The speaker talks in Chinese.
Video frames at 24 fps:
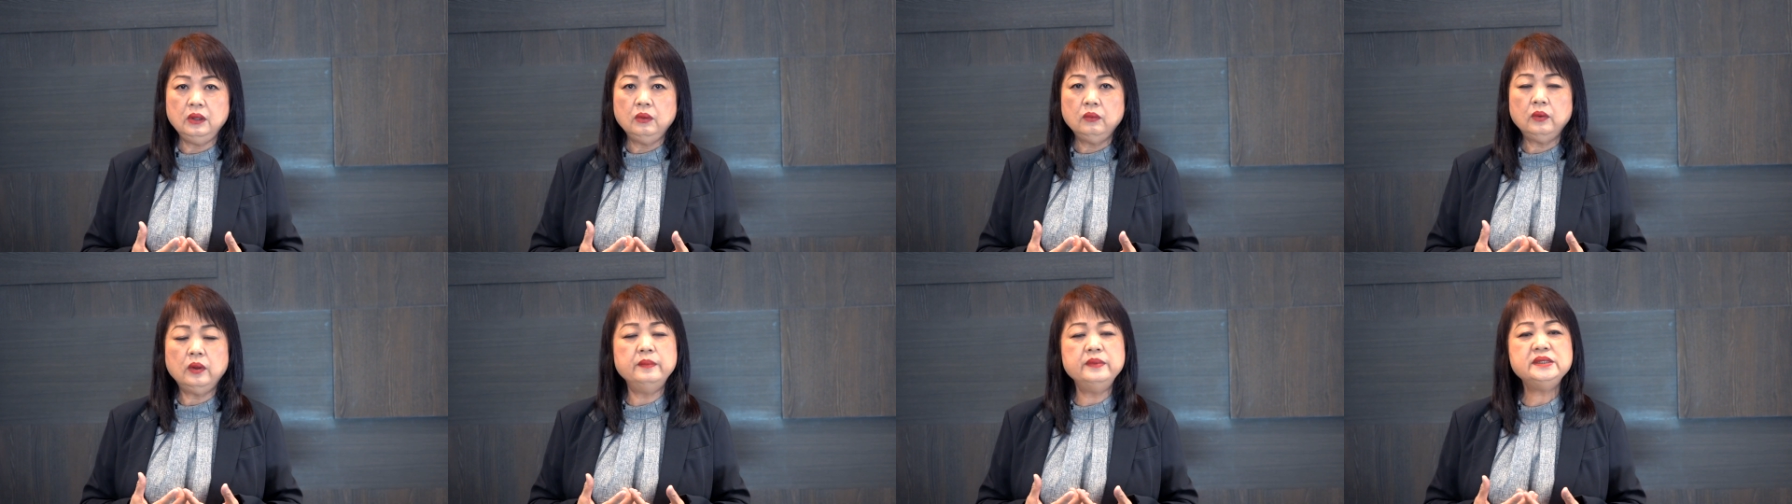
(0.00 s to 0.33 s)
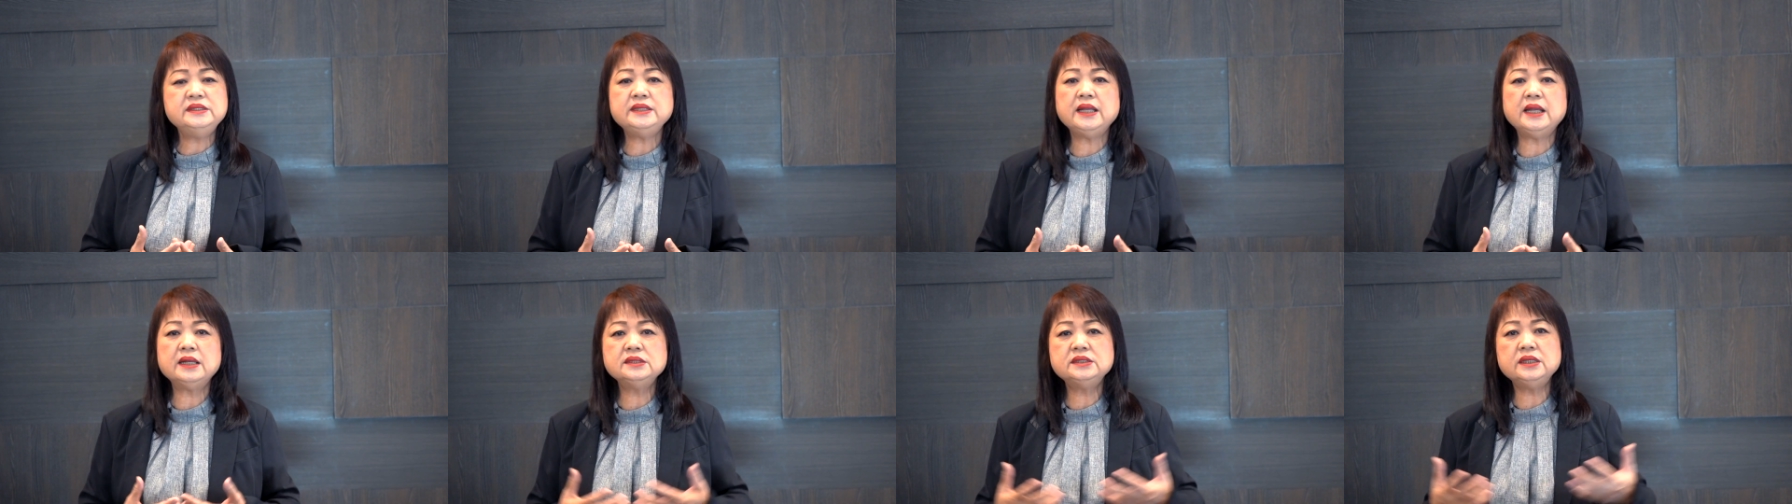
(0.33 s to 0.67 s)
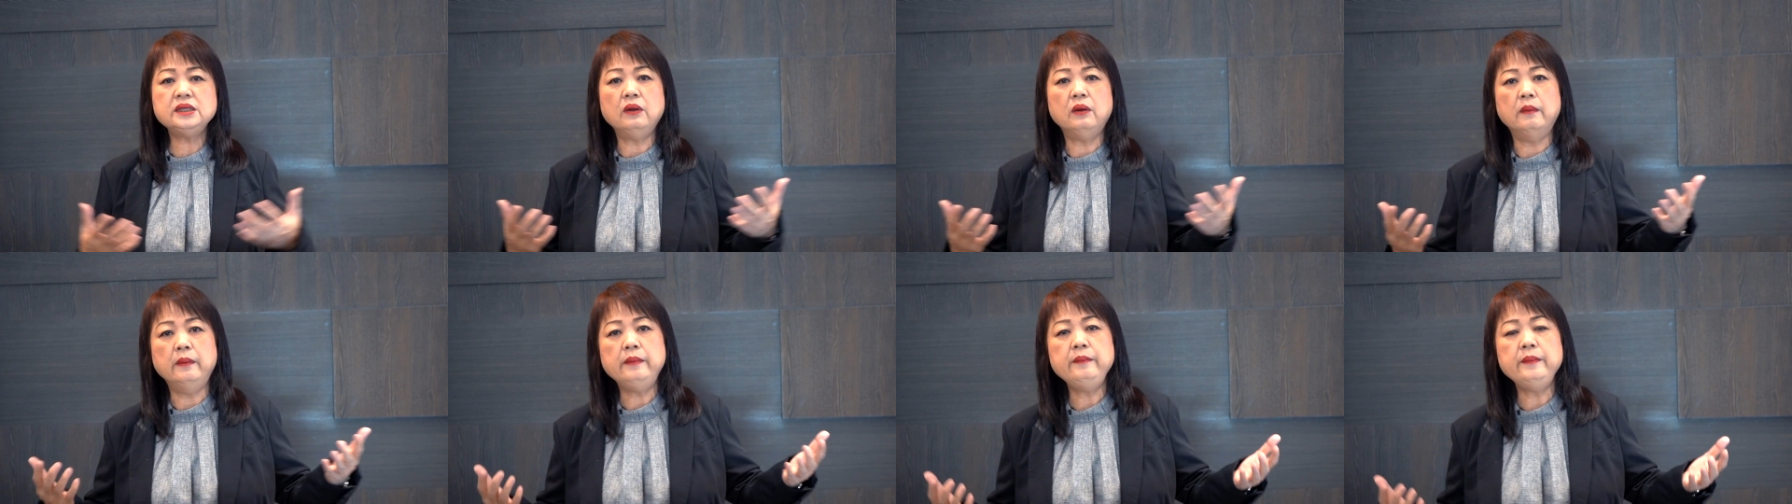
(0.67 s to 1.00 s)
我们相
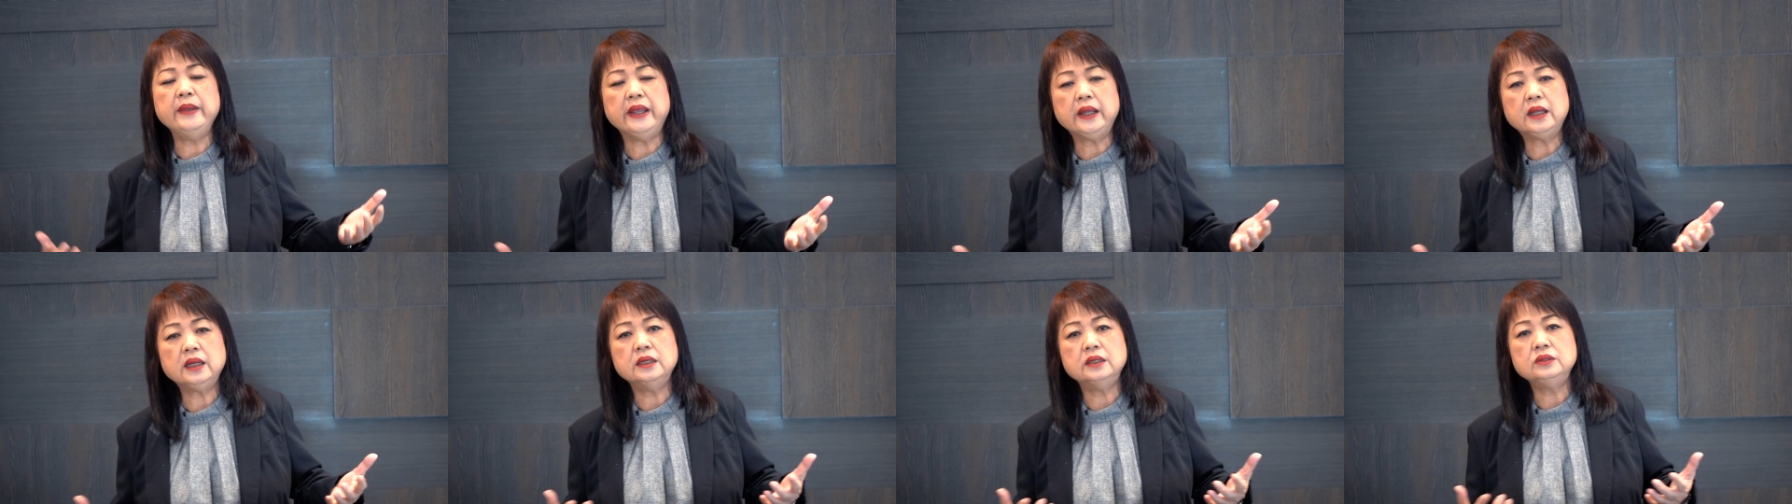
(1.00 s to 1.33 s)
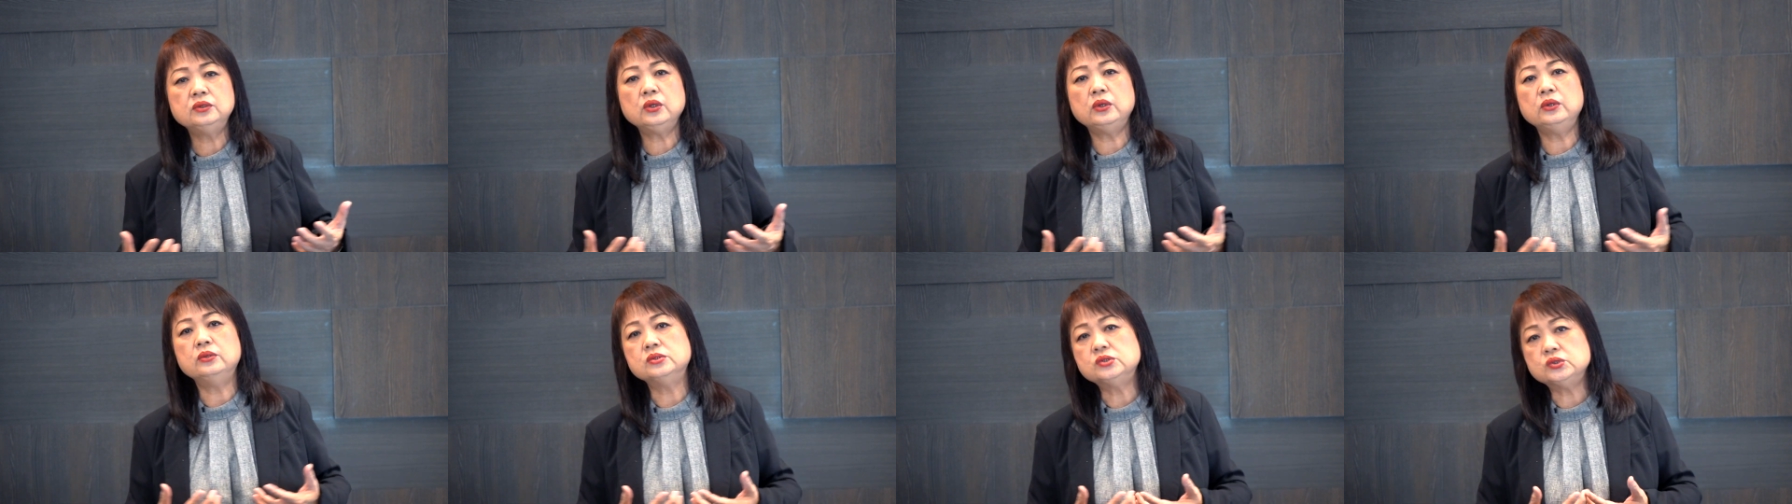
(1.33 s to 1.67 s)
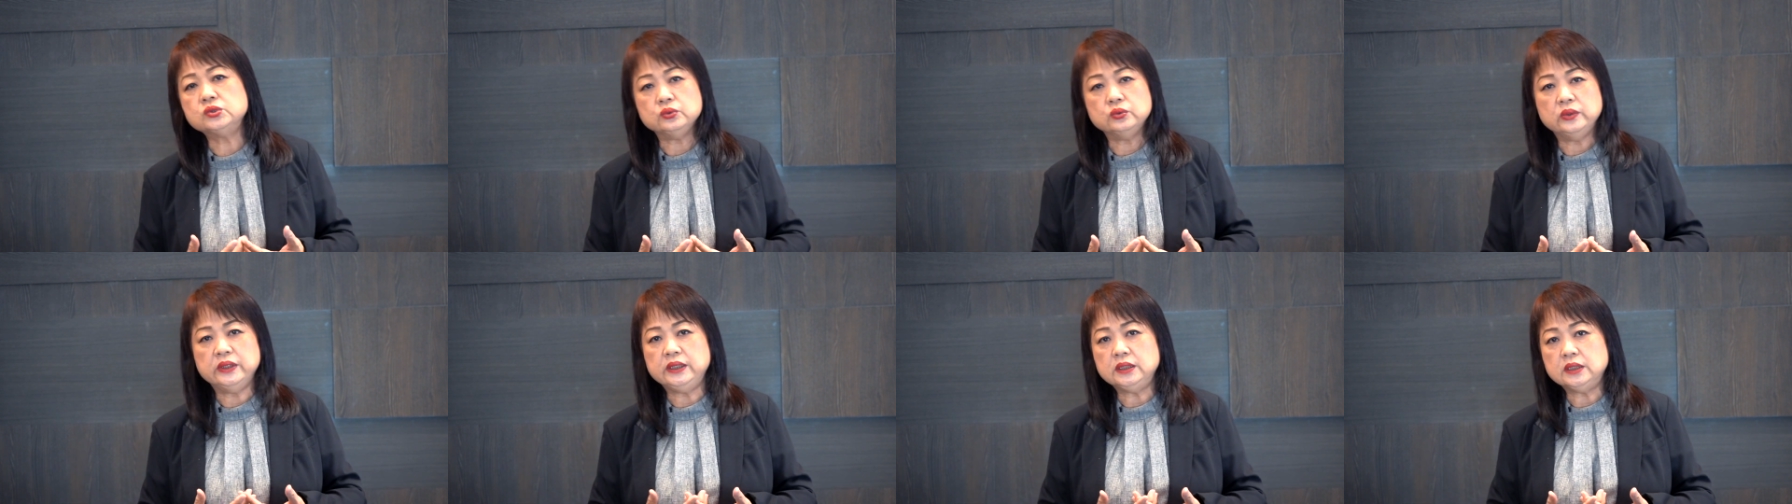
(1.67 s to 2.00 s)
信，我们每一个人都有
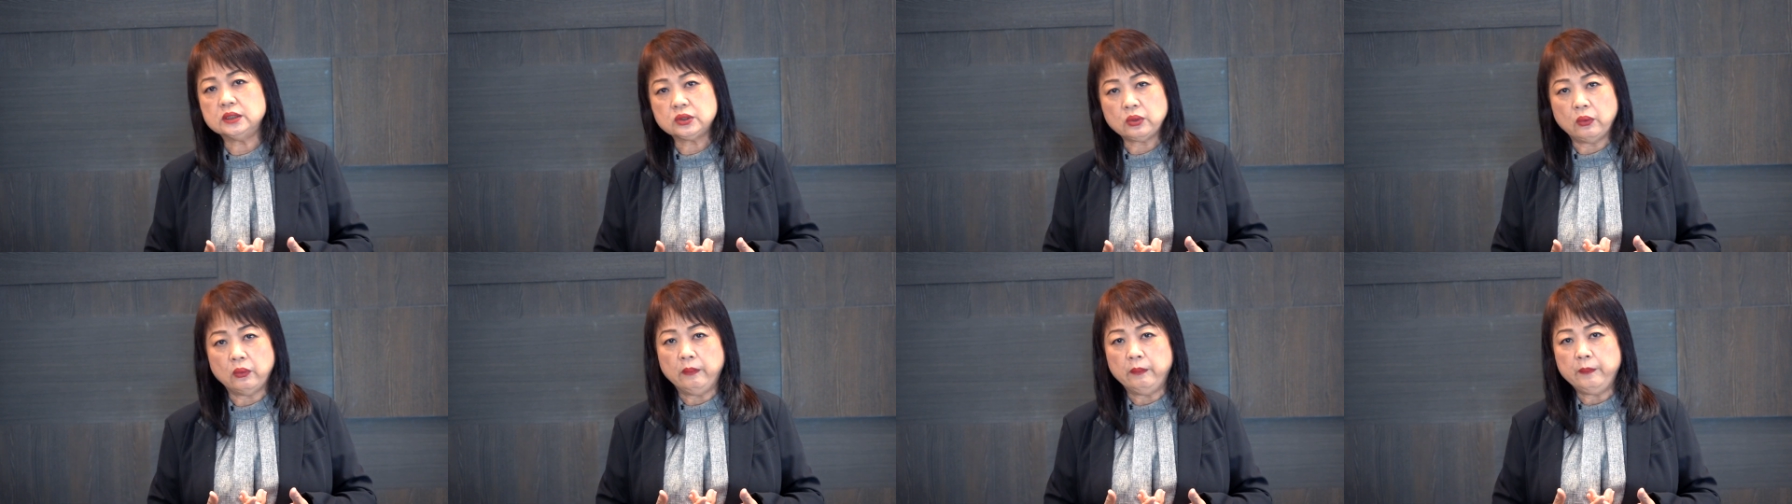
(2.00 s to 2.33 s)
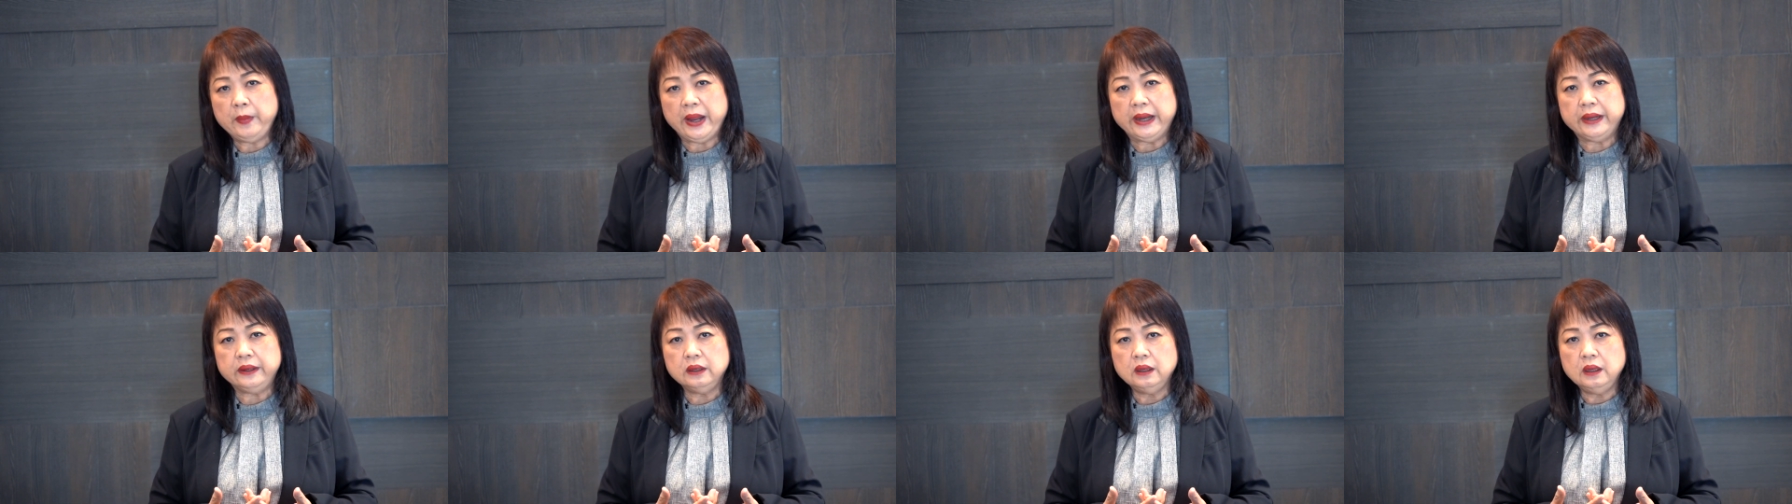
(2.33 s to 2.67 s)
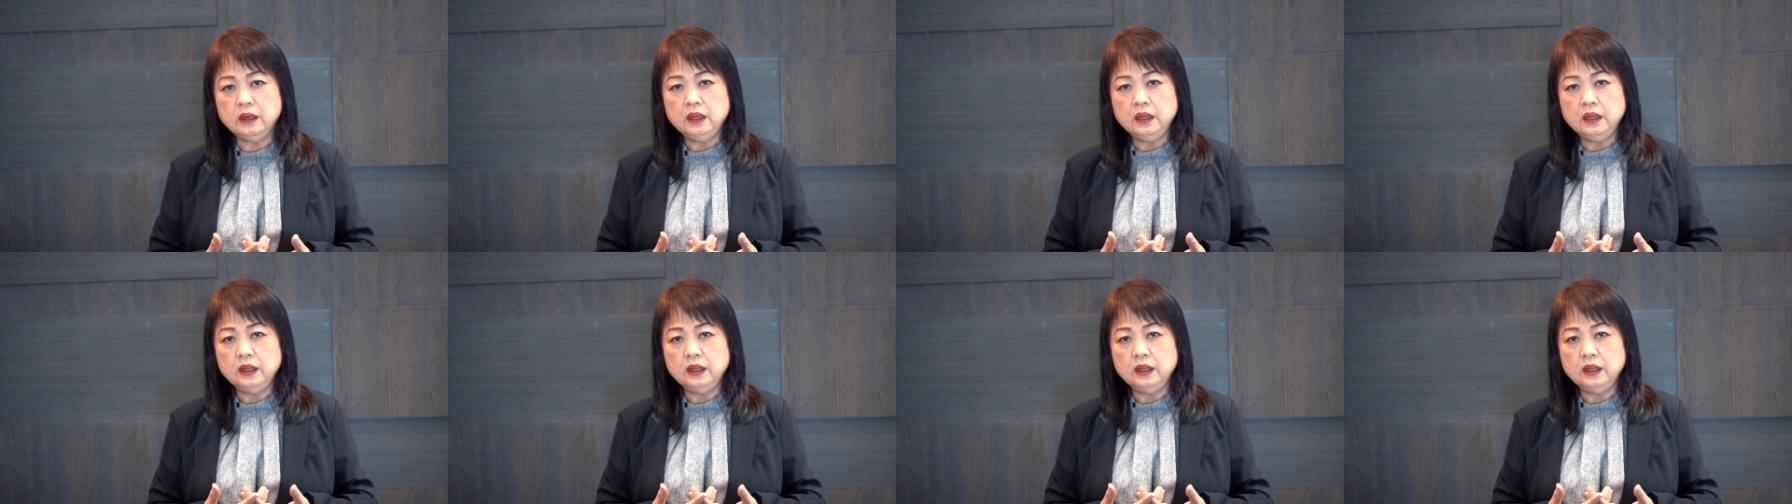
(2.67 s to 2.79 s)
属灵的同伴。